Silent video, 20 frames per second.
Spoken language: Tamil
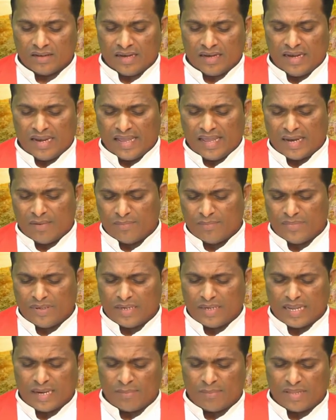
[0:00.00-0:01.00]
இல்லை
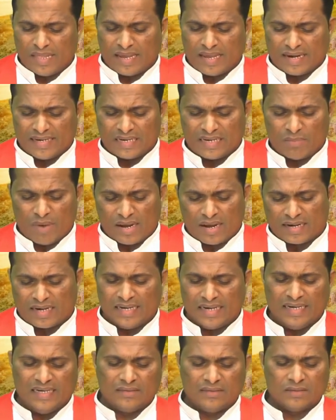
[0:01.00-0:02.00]
என்பதை கண்ட
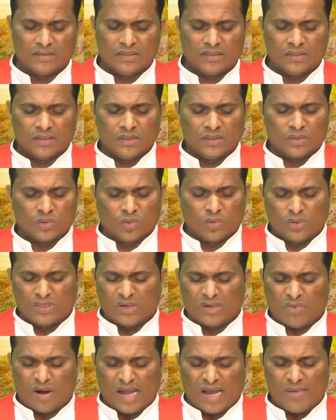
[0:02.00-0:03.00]
மக்கள்
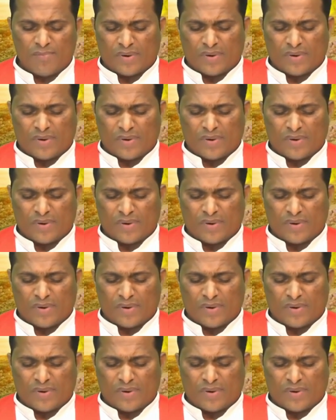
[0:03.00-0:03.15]
கூட்டமாய்